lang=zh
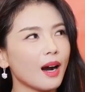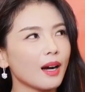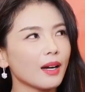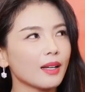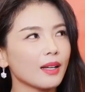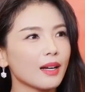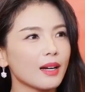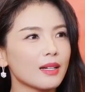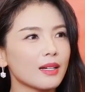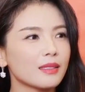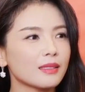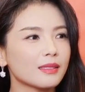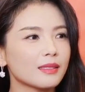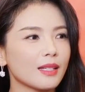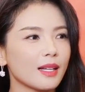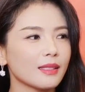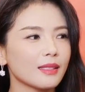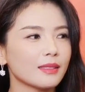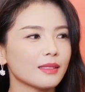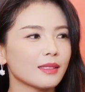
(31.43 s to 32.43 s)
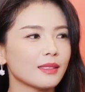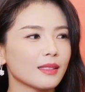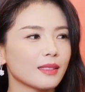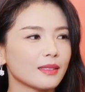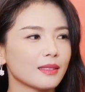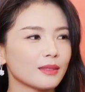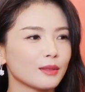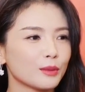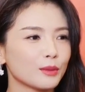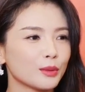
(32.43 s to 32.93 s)
二零二三
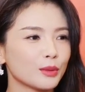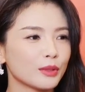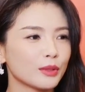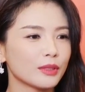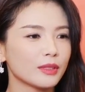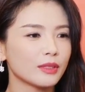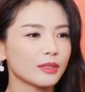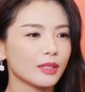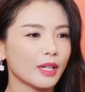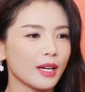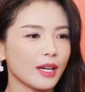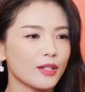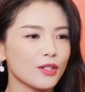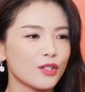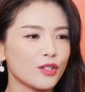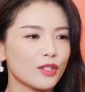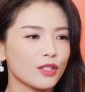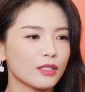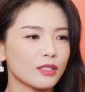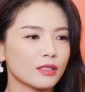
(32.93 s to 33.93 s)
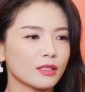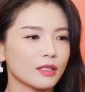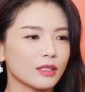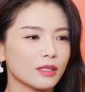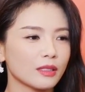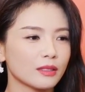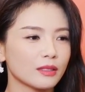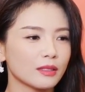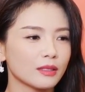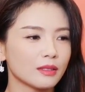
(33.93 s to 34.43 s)
年，我觉得还是
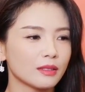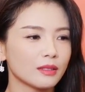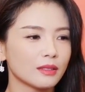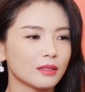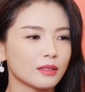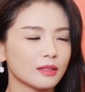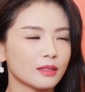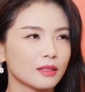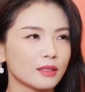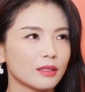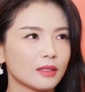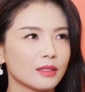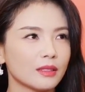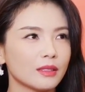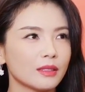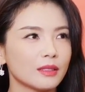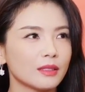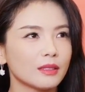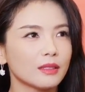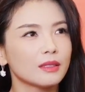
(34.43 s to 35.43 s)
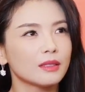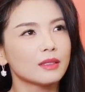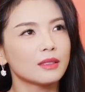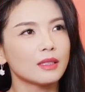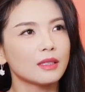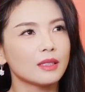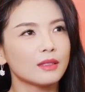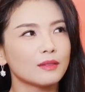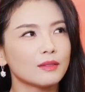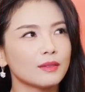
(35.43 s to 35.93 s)
很
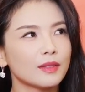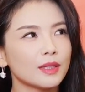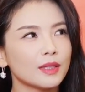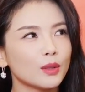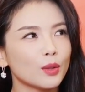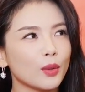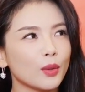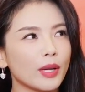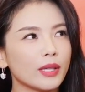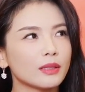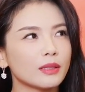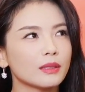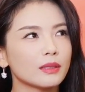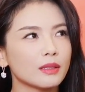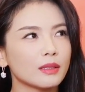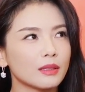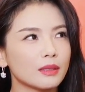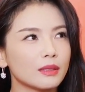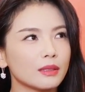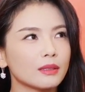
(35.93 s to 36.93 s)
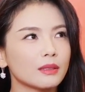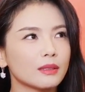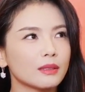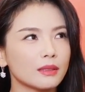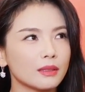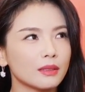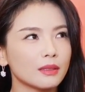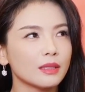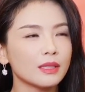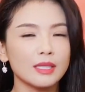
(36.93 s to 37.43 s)
很温暖的
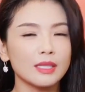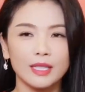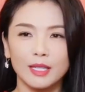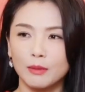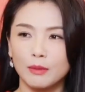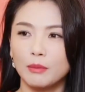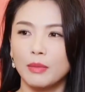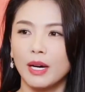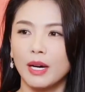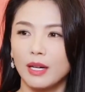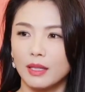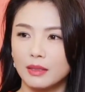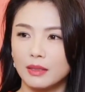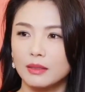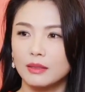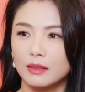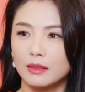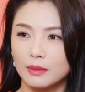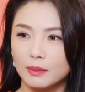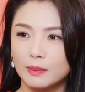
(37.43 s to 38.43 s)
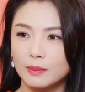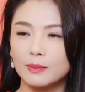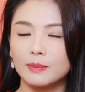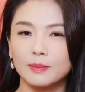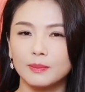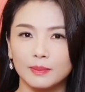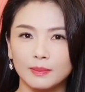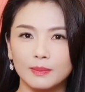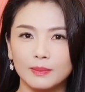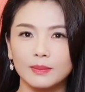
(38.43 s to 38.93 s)
一年吧，
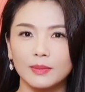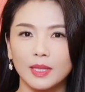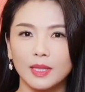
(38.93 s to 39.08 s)
嗯，